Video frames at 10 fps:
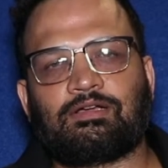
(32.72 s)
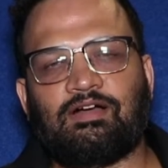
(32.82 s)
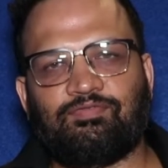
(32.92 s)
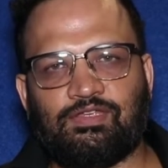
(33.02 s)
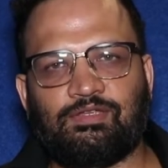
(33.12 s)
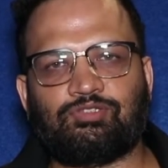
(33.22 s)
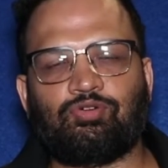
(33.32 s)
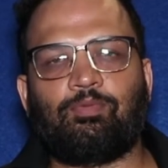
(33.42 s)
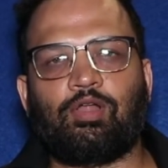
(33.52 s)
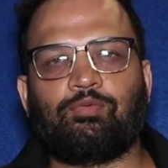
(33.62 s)
काफ़ी
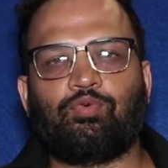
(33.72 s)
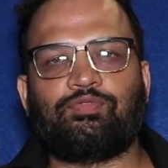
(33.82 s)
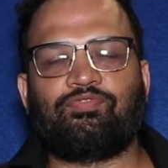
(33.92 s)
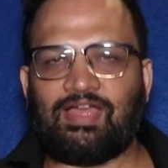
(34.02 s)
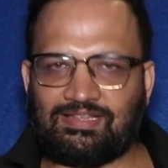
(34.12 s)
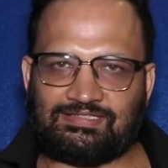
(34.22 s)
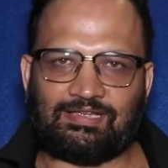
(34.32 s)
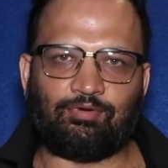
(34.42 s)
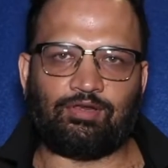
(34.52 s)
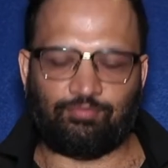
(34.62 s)
जो बॉलीवुड फैंस
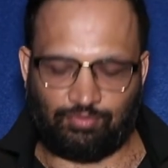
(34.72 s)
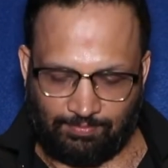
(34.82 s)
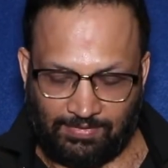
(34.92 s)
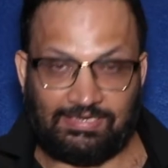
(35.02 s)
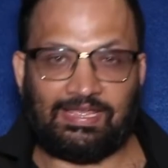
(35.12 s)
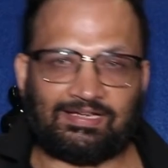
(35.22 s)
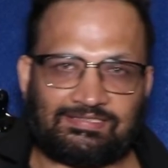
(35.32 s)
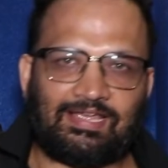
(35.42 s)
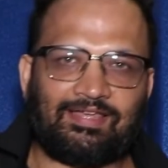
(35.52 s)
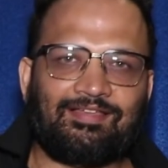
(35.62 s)
है बॉलीवुड मेनी
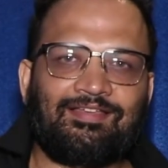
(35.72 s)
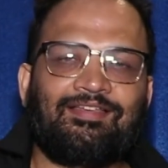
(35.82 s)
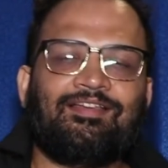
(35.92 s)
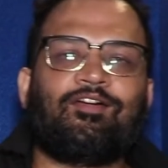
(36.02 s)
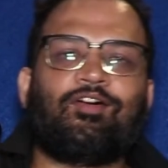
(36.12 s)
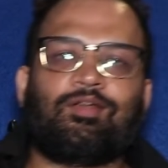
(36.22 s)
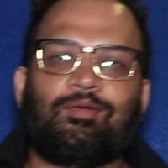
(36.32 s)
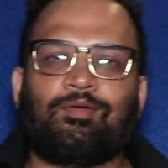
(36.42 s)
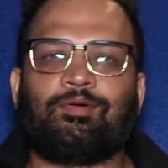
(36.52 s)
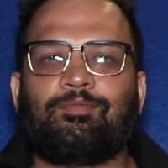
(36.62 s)
मेनियक्स है और
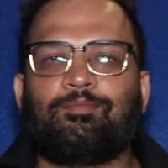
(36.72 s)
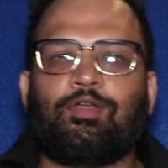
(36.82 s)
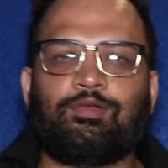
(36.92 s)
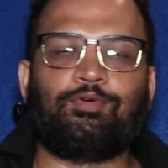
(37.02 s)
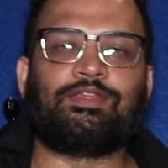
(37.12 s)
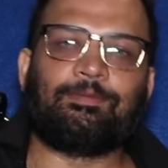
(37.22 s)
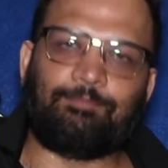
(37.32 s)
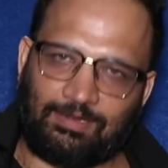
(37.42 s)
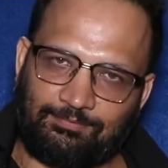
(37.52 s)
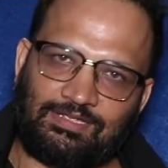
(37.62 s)
बॉलीवुड के
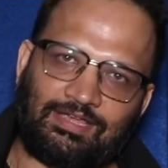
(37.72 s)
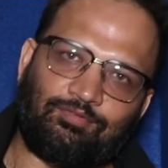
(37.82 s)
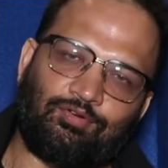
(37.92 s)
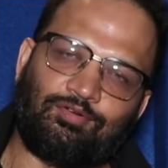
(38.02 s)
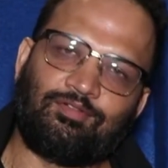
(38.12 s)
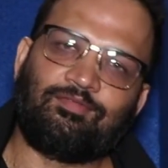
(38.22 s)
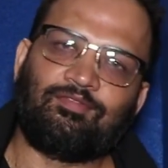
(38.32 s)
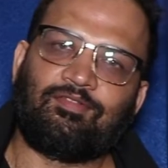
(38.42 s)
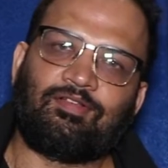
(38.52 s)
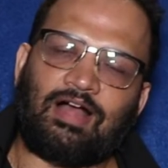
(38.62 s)
प्रेमी हैं वो
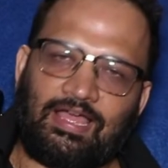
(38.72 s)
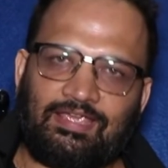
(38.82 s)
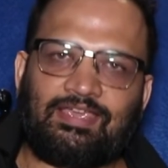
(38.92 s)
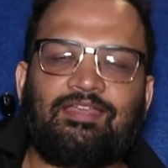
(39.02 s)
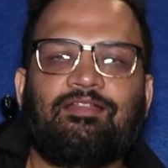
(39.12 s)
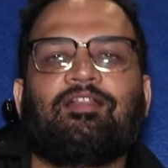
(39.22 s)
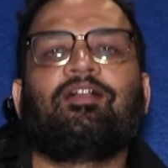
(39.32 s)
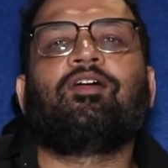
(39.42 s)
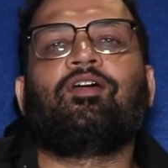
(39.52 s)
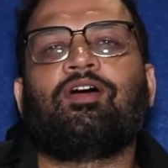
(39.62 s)
आएंगे
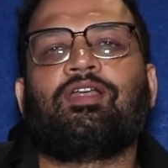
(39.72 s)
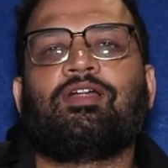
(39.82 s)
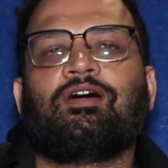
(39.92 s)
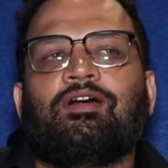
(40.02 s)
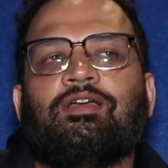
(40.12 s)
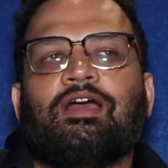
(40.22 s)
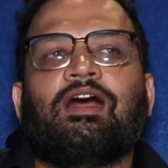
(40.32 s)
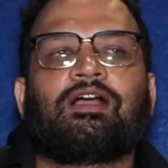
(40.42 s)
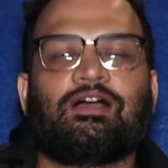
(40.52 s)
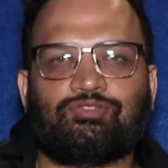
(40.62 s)
और
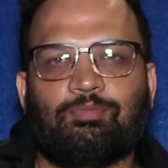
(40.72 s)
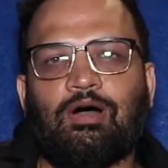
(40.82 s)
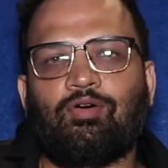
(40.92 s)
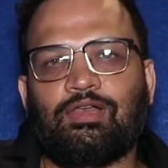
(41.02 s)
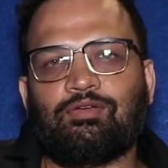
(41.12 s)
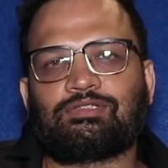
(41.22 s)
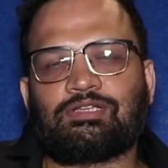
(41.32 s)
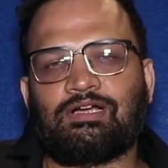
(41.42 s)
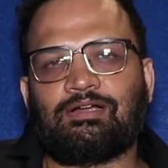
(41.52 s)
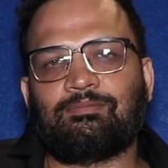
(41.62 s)
यहाँ का जो माहौल है
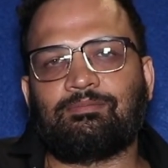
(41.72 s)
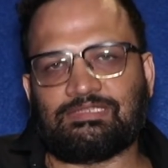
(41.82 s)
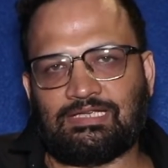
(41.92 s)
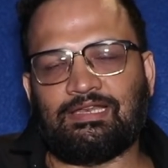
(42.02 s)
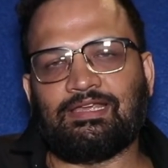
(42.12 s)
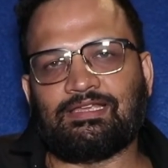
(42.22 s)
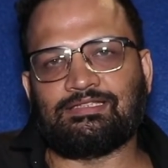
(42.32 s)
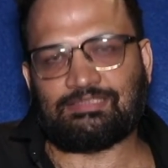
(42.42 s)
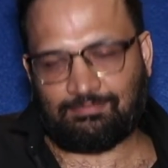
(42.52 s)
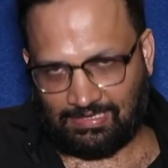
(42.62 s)
उसका मज़ा लेंगे
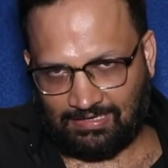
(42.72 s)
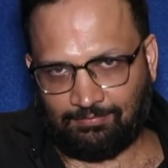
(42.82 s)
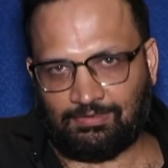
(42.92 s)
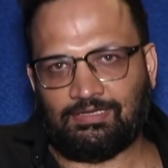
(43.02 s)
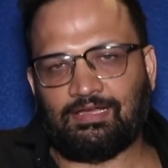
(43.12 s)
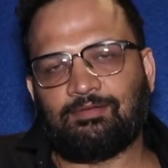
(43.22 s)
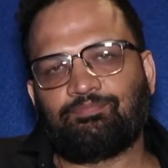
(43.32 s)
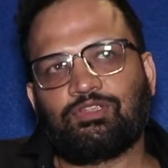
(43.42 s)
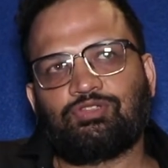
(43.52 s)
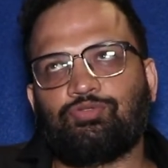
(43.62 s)
जैसे मैंने अभी लिया
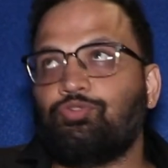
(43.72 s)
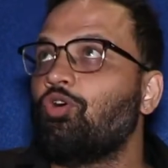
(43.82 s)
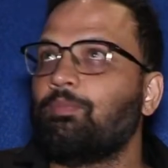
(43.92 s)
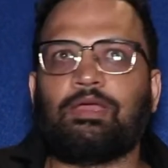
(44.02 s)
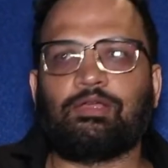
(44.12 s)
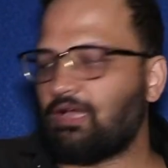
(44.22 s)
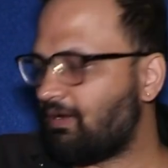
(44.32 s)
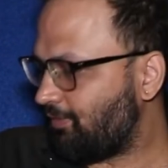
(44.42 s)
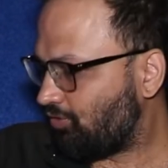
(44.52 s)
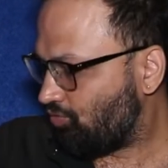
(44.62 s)
स्टूडियो में
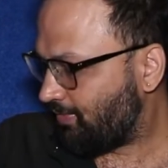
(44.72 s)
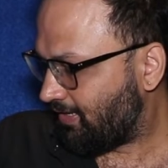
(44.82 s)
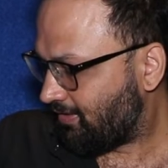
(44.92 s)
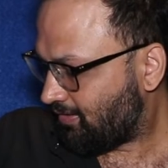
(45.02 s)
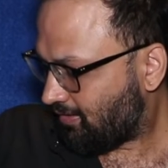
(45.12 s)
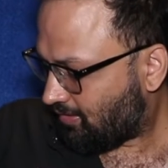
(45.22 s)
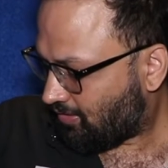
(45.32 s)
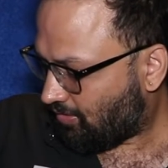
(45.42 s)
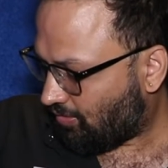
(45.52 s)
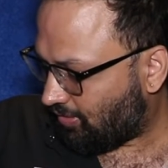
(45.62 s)
यहाँ पर हूँ मैं
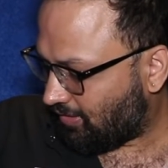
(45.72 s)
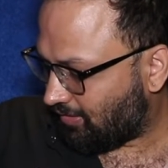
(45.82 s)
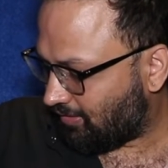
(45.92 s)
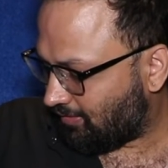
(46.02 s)
और